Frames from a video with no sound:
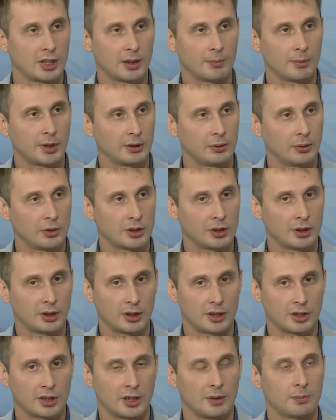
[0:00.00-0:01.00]
ободочной
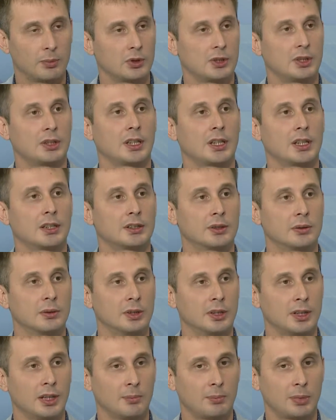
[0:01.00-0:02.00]
кишки, после
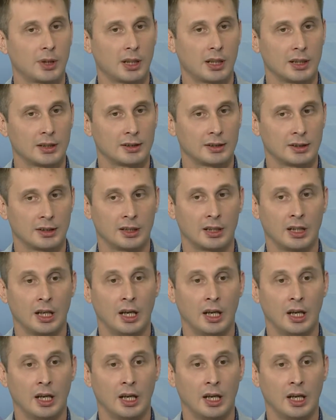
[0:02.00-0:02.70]
традиционной операции